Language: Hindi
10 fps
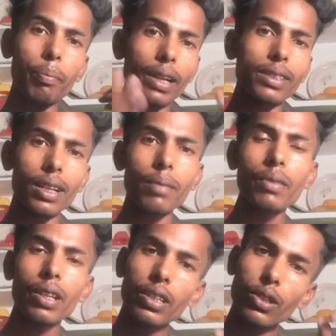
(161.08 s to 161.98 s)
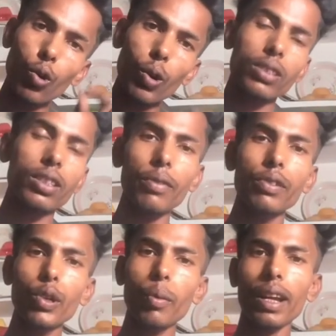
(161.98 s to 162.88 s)
भाई साहब ये लोग अच्छा
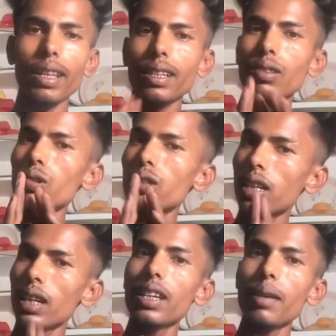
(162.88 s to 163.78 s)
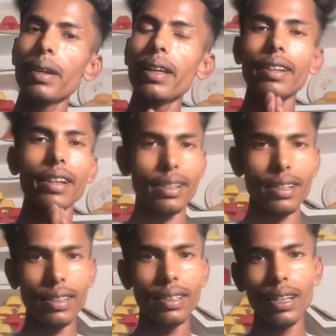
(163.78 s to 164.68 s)
वीडियो बनाते हैं तो इसके लिए मैंने
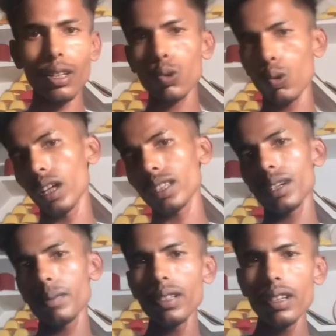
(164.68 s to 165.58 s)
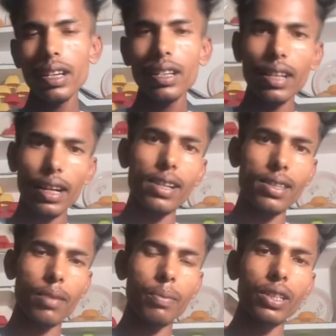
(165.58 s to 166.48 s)
रिएक्शन दिया थोड़ा सा भी या
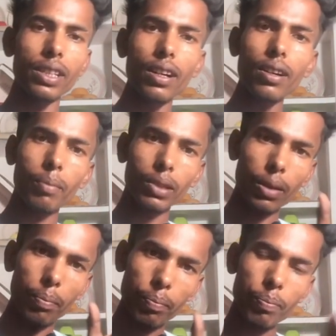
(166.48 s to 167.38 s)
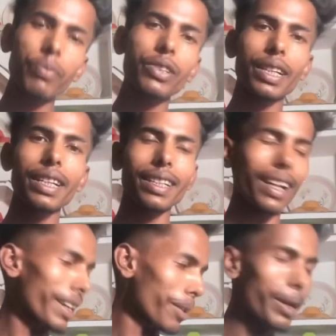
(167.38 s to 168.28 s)
कैसा भी दिया मतलब ठीक
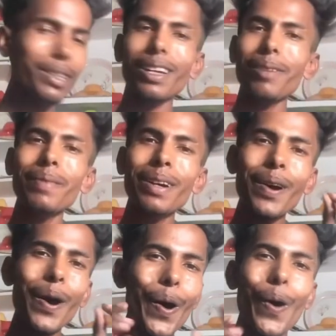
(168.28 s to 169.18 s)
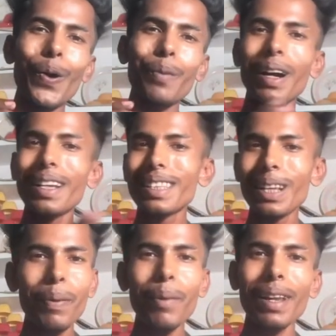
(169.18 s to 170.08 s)
ठाक है भाई साहब और भाई
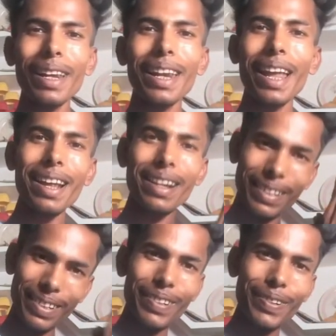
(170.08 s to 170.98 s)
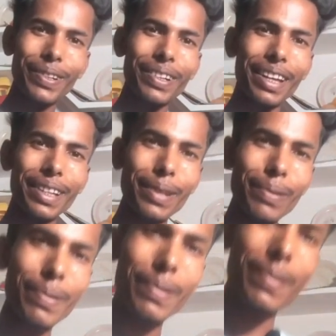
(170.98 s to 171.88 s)
दिल पे मल लेना है थैंक यू